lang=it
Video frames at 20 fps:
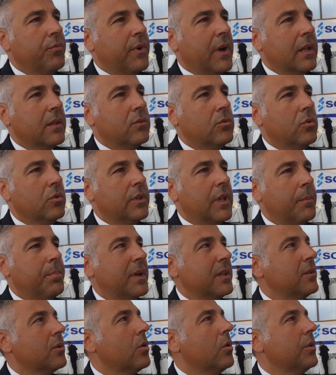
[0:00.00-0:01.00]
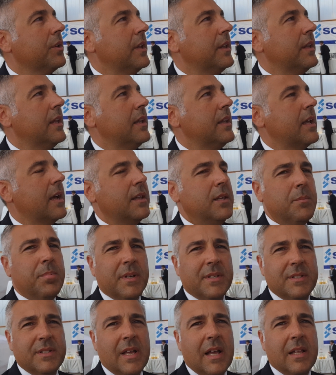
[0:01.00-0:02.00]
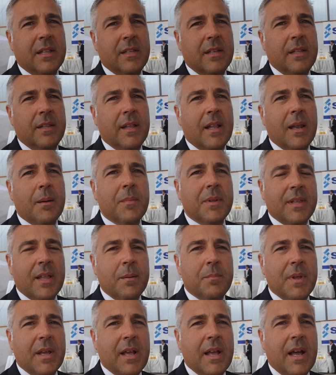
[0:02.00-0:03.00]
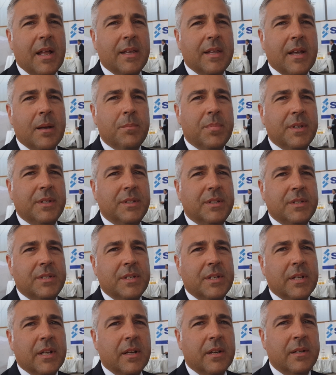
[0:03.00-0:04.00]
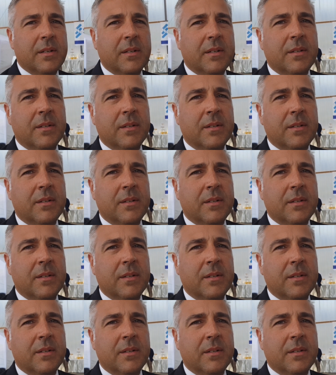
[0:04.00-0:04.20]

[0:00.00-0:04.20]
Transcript: fatto da padrone negli anni passati nella metalmeccanica bredisina.